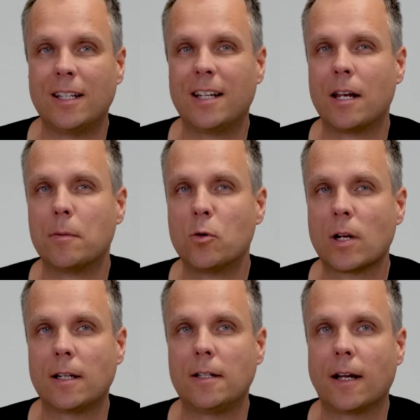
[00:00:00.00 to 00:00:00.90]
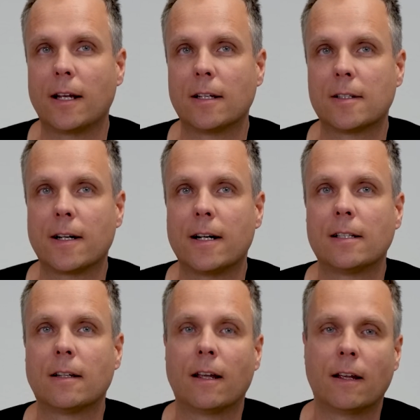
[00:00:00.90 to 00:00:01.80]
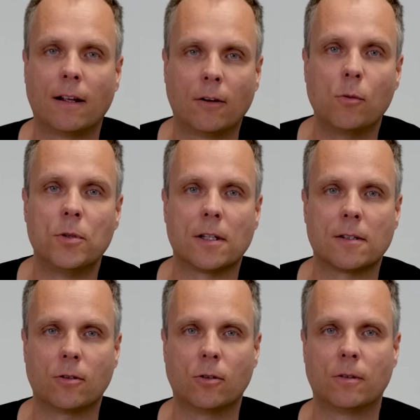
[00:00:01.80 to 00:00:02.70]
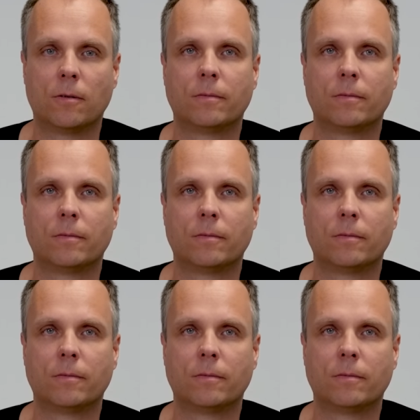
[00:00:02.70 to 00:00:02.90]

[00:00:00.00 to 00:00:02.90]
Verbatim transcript: die Ihnen eine monatliche Rente zahlt, umsetzen können.